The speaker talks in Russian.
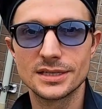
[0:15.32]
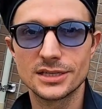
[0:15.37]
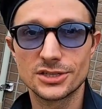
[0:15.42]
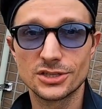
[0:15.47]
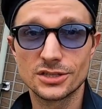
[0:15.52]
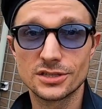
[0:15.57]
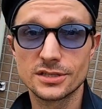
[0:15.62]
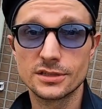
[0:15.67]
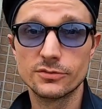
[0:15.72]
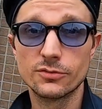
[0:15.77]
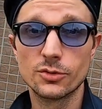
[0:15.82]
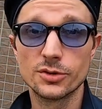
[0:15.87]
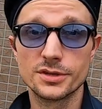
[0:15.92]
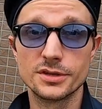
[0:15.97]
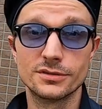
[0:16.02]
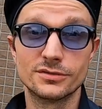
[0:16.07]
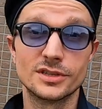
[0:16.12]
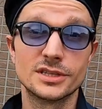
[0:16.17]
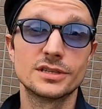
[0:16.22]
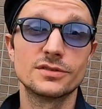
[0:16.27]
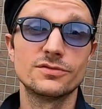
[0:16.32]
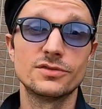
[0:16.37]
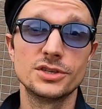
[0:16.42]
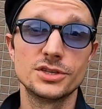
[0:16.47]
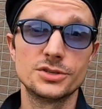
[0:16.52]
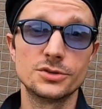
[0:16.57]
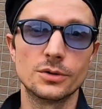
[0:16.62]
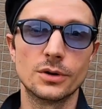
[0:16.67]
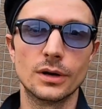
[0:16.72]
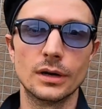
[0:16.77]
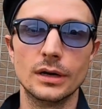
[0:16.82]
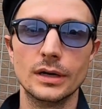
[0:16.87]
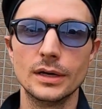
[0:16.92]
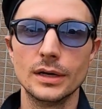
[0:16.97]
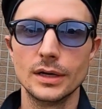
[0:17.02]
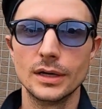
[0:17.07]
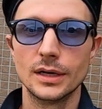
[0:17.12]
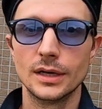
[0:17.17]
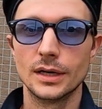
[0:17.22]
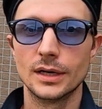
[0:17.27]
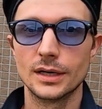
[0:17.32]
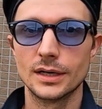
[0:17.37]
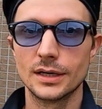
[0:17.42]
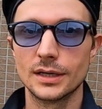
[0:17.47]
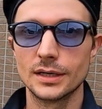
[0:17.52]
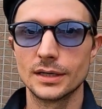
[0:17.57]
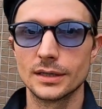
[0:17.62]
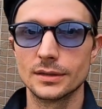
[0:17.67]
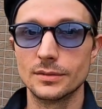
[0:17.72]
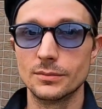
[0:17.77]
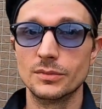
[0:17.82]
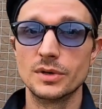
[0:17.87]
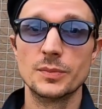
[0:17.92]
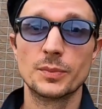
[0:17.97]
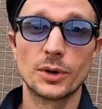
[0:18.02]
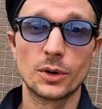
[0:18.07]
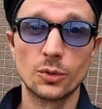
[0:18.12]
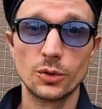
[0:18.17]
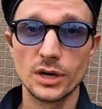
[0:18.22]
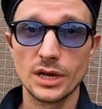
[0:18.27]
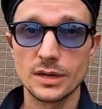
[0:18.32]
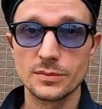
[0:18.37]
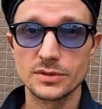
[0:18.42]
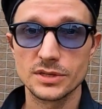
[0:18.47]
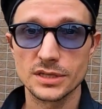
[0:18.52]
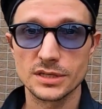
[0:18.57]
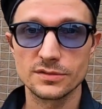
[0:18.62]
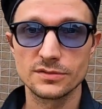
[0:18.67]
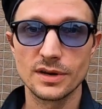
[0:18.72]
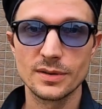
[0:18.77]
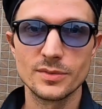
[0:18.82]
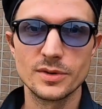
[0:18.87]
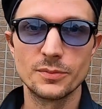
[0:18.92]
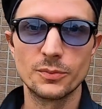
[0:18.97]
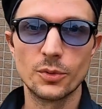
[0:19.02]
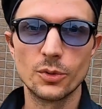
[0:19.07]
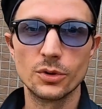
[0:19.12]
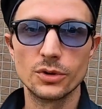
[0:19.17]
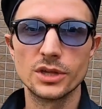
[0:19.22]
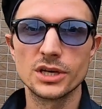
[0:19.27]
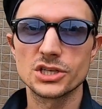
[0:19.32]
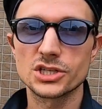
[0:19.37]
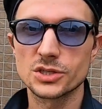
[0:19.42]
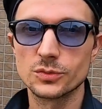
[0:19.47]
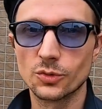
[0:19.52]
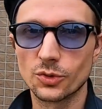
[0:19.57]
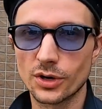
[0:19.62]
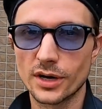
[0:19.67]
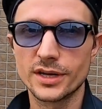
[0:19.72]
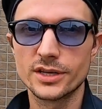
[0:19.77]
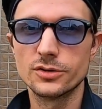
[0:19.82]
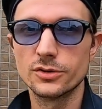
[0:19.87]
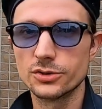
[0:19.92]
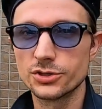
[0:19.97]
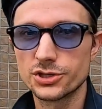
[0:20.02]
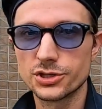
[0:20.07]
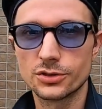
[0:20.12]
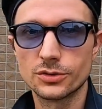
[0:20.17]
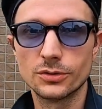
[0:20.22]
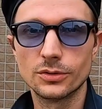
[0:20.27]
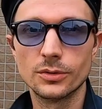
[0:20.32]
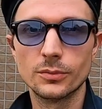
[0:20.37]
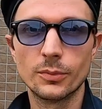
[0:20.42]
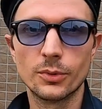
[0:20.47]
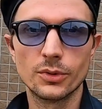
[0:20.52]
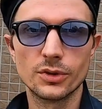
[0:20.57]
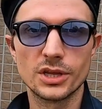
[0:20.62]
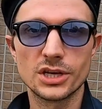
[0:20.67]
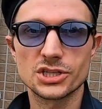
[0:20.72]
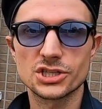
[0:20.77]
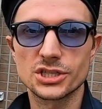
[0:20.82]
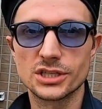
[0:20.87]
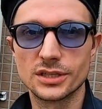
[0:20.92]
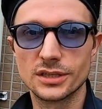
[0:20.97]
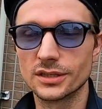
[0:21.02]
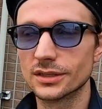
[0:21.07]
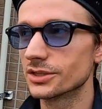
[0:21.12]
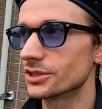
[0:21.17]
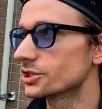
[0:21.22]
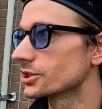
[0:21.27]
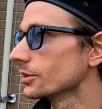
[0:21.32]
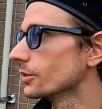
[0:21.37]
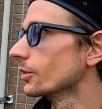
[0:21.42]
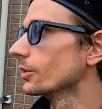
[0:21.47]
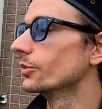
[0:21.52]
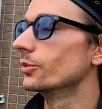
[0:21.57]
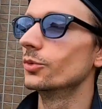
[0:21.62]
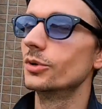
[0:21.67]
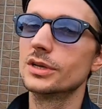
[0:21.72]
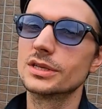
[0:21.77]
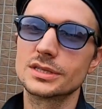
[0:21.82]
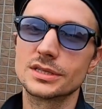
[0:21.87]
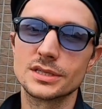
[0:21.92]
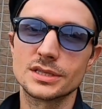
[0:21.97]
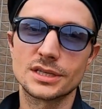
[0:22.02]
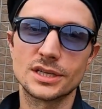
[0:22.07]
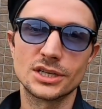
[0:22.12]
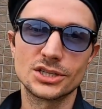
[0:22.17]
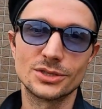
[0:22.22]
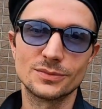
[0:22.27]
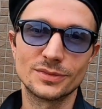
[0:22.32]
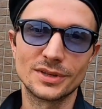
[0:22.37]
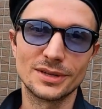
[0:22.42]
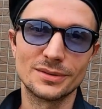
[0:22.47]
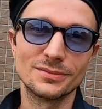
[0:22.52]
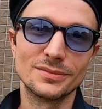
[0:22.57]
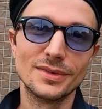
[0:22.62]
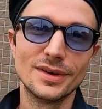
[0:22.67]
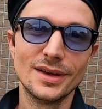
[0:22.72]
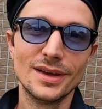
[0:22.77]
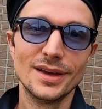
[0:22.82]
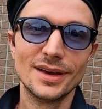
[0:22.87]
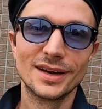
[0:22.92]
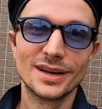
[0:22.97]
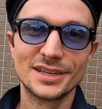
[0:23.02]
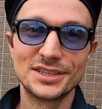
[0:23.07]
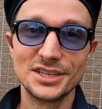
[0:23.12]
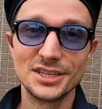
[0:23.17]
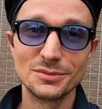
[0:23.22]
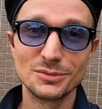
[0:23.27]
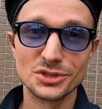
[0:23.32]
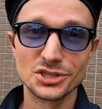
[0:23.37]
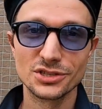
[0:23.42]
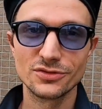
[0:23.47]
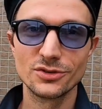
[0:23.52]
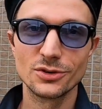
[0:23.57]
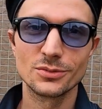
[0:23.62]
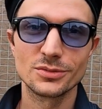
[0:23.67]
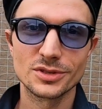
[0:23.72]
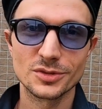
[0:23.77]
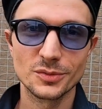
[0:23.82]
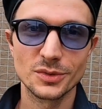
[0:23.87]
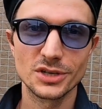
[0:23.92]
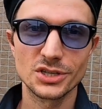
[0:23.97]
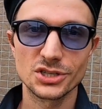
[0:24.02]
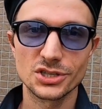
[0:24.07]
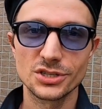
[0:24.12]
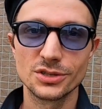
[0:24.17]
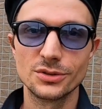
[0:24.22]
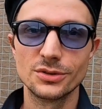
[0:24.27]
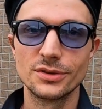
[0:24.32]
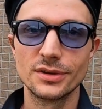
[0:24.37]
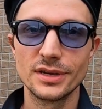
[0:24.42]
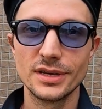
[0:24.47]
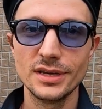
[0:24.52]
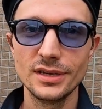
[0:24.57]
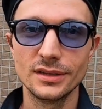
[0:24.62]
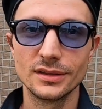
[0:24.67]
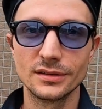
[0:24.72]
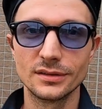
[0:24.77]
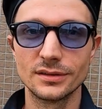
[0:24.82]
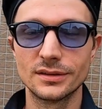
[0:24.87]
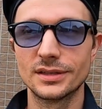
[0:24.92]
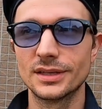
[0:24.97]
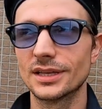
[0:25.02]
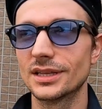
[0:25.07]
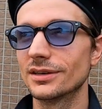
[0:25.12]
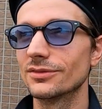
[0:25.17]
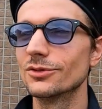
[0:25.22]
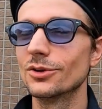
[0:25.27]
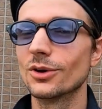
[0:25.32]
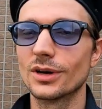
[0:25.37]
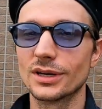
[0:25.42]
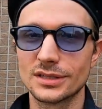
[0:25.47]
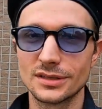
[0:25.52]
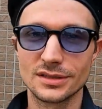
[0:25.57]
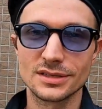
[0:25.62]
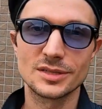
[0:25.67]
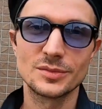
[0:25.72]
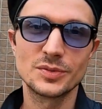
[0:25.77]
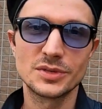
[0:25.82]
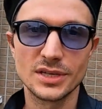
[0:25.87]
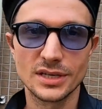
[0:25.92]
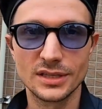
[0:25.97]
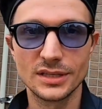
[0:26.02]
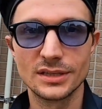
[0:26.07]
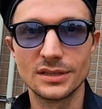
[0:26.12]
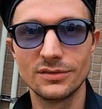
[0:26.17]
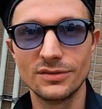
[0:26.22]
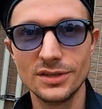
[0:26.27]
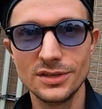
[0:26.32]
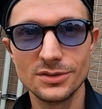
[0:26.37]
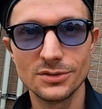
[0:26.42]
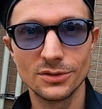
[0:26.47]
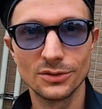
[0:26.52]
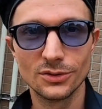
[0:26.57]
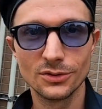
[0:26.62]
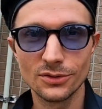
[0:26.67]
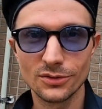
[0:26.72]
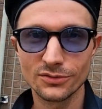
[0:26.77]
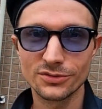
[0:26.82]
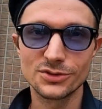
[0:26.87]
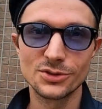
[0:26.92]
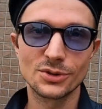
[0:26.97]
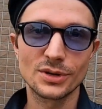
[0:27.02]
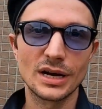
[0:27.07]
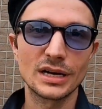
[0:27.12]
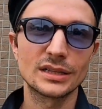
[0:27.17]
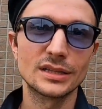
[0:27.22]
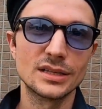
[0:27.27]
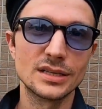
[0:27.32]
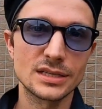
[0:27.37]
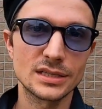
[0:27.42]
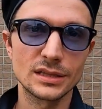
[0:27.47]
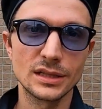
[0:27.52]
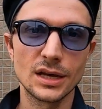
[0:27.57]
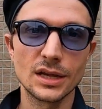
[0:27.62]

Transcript: Значит, сегодня в этом видео а, мы прогуляемся с вами по нашему райончику, по нашей жилой улице, скажем там, где мы живем с моей женой Рия. Я давно хотел записать это видео, но все как-то не